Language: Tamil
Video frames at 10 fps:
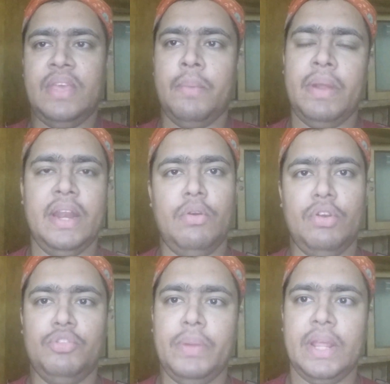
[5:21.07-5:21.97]
சேம் லைனில் கூட
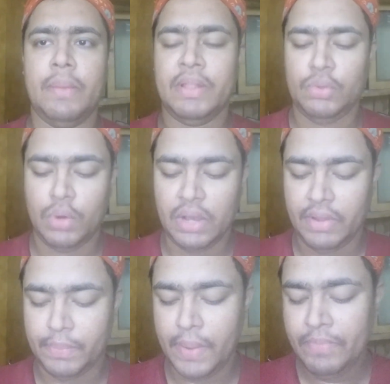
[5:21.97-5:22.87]
யூஸ் பண்ணிக்கலாம் அது வந்து உங்கள்
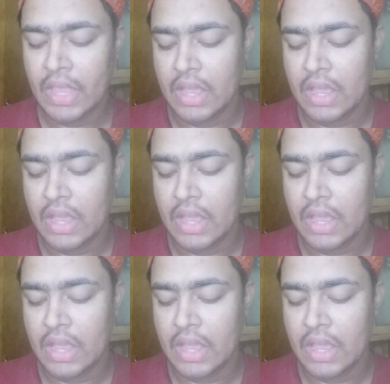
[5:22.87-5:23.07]
விருப்பம்